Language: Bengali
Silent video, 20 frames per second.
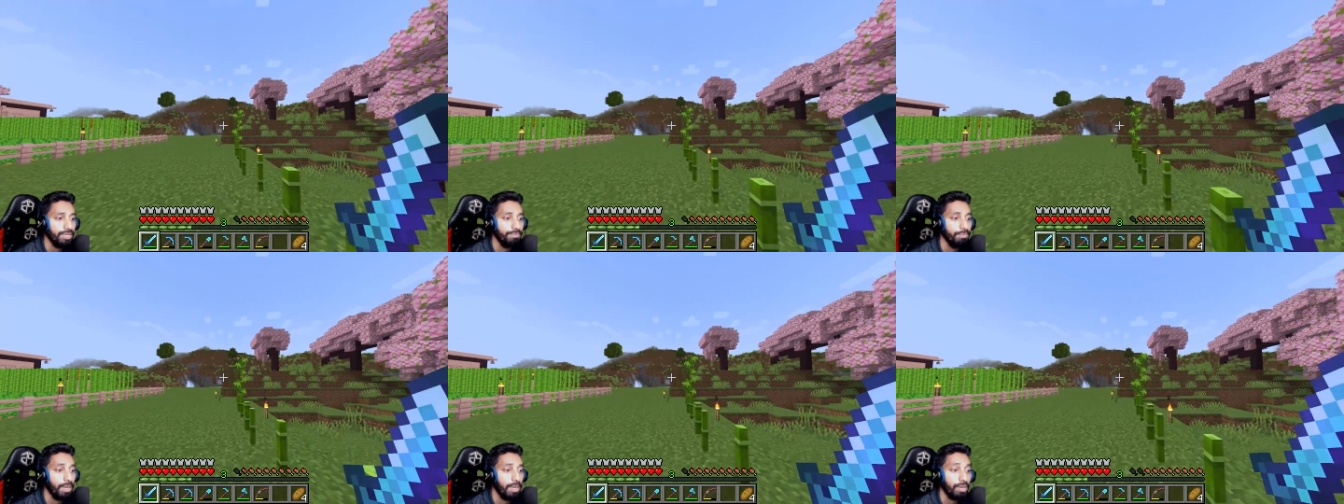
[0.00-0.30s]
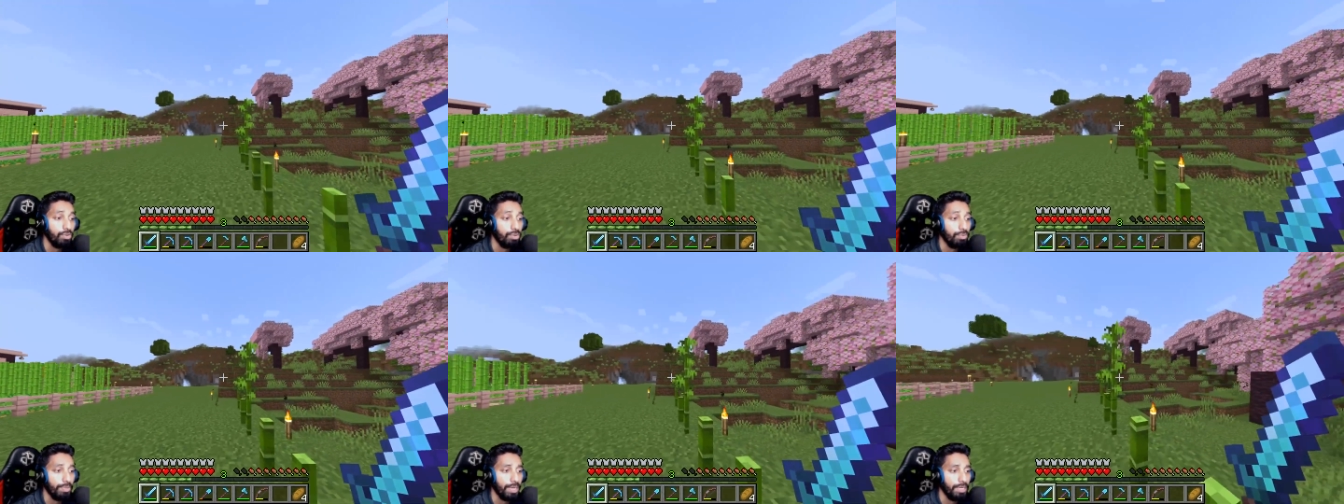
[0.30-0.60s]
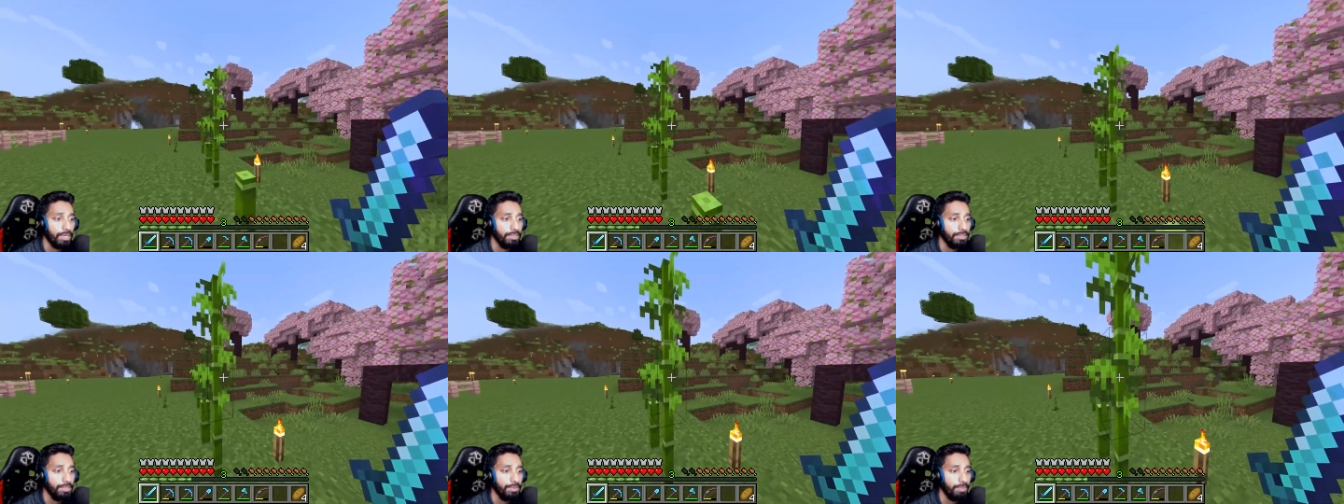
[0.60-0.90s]
মাকড় মারলে
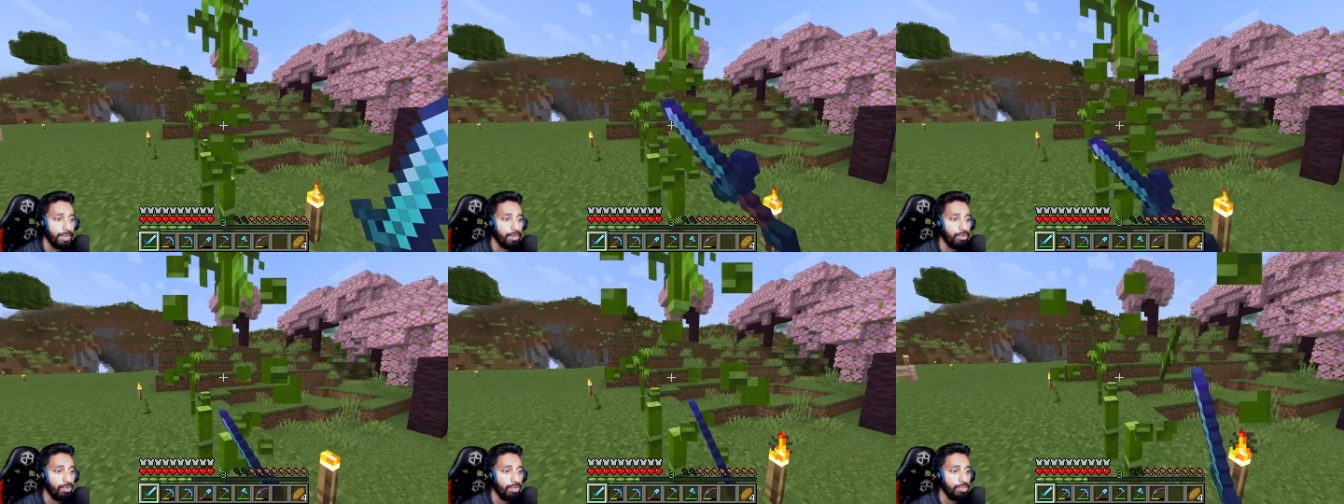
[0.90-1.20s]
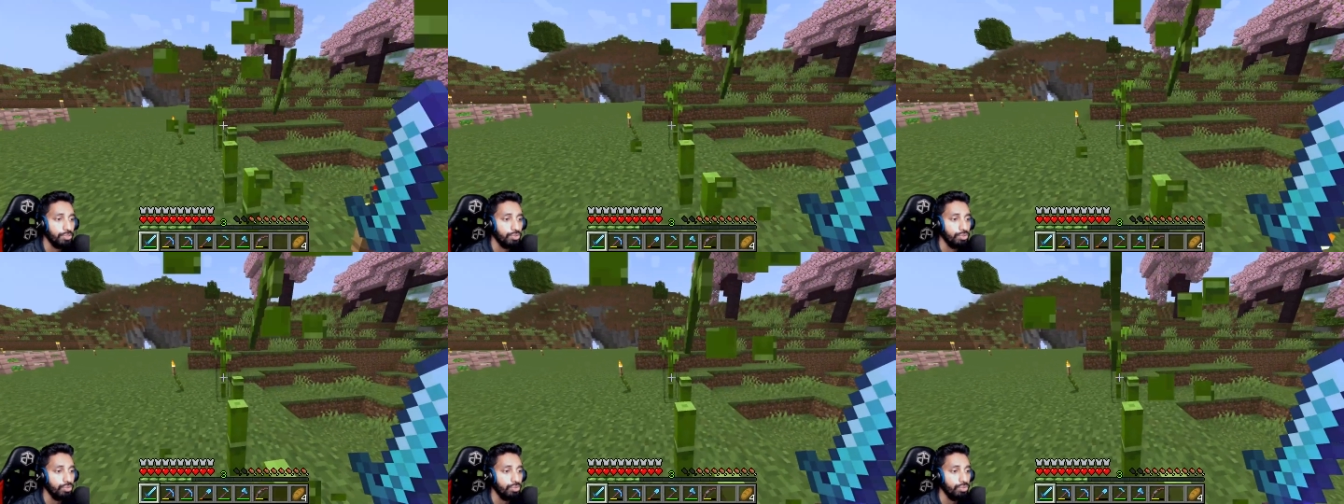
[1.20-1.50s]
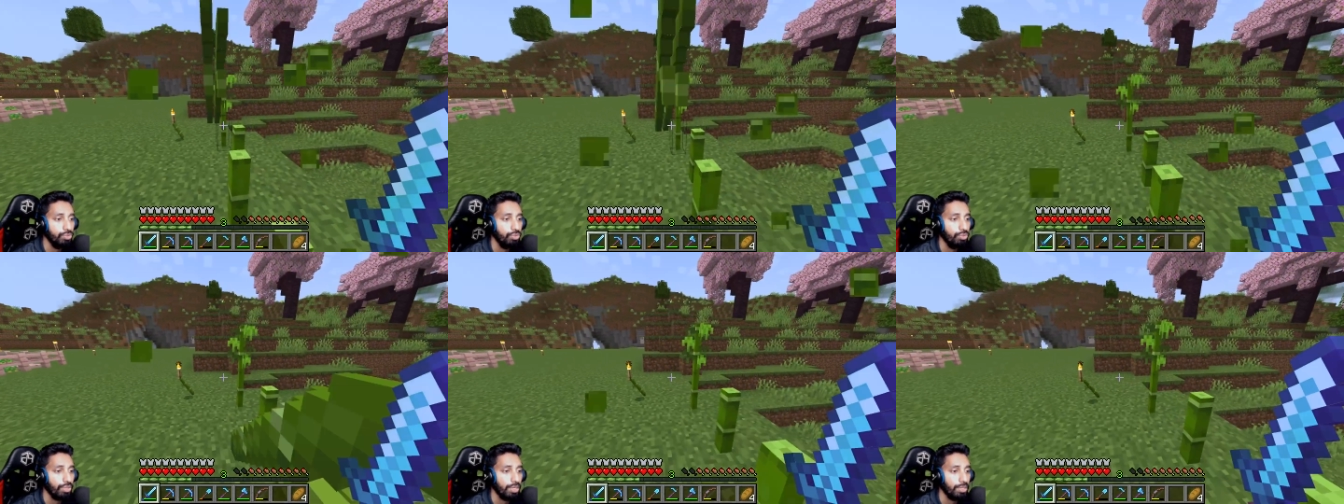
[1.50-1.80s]
যে মাকড়ের সুতো
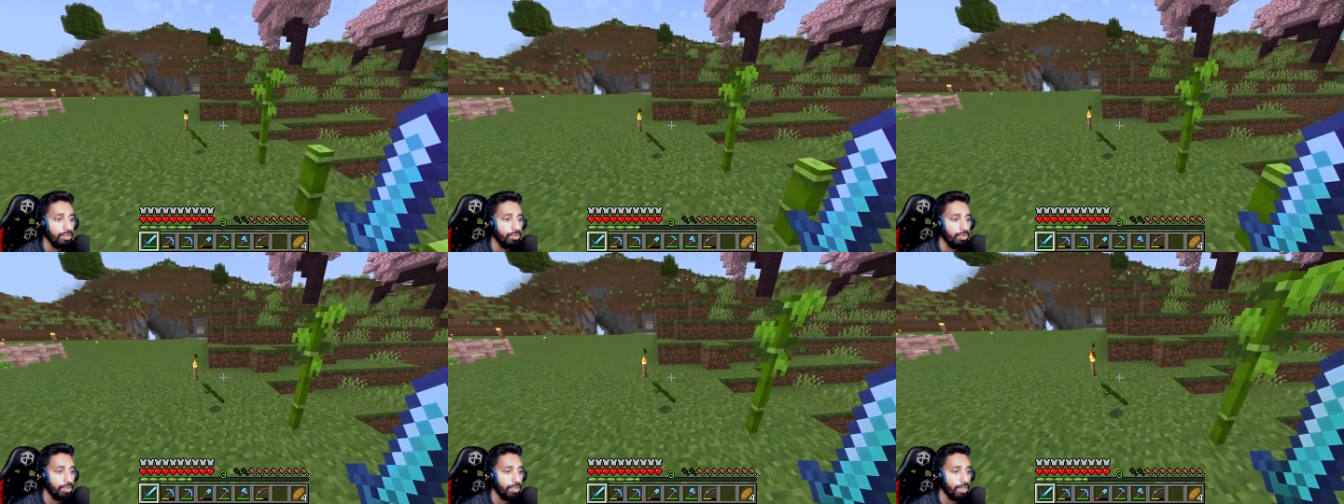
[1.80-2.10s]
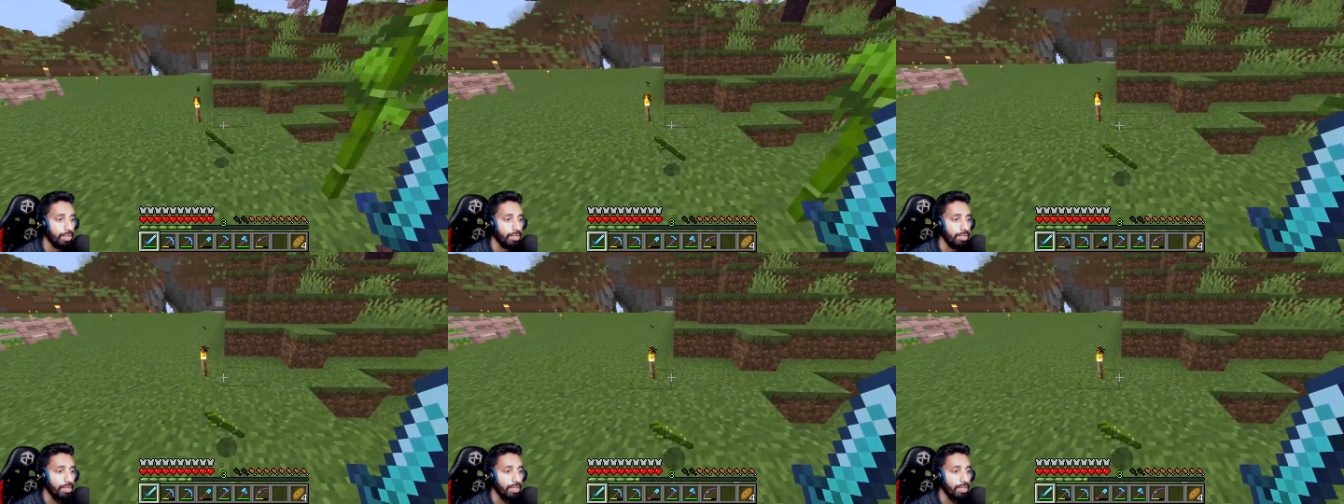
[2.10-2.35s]
ওটা দরকার